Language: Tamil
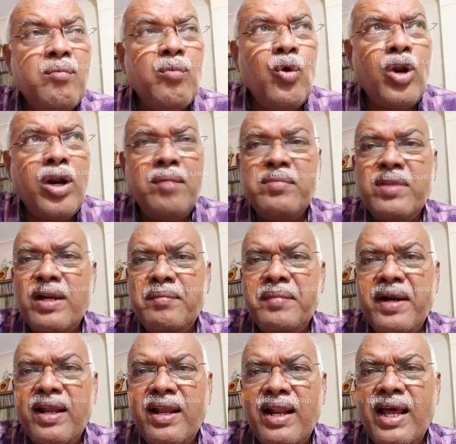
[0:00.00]
மூன்றாம்
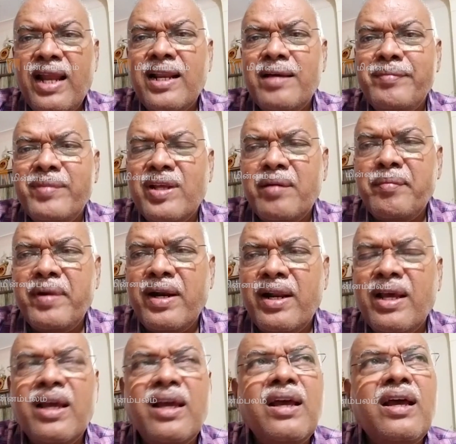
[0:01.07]
தரமான நான்காம் தரமான
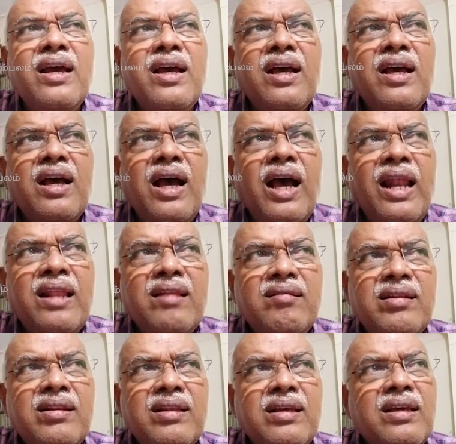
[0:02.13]
அல்லது
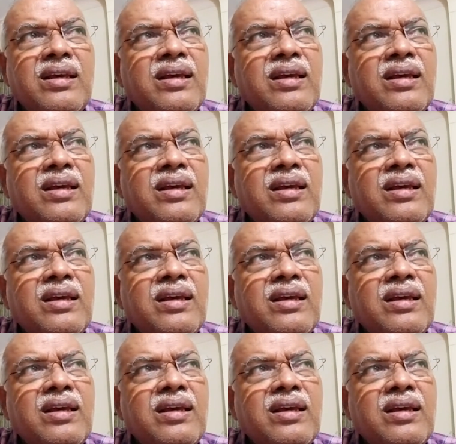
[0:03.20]
வந்து